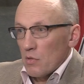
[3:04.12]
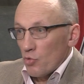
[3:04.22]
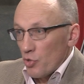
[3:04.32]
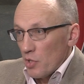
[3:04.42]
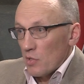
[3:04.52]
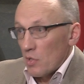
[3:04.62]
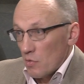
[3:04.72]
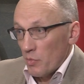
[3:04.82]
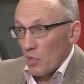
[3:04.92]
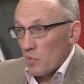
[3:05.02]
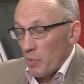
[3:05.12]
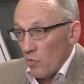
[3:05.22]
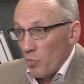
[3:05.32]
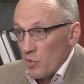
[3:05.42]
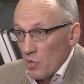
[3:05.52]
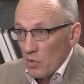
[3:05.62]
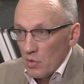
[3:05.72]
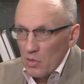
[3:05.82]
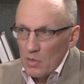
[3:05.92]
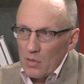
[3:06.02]
уже сейчас есть, мне кажется, право президента,
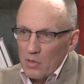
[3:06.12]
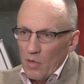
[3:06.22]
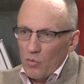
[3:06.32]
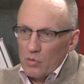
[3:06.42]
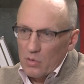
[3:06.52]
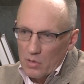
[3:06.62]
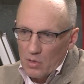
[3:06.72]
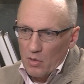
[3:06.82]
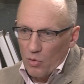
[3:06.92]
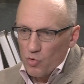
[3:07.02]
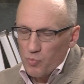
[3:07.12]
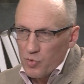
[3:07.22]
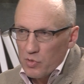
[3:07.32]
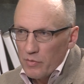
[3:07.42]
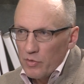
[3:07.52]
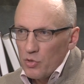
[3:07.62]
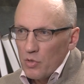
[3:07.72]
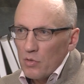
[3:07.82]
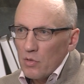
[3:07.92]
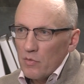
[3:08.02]
да? Какой-то распуск,
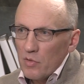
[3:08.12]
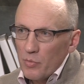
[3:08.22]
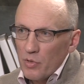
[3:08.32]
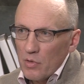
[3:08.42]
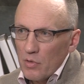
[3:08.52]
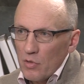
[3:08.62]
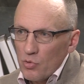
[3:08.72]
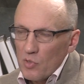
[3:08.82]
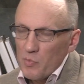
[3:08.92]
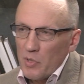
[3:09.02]
нечередные выборы или что-то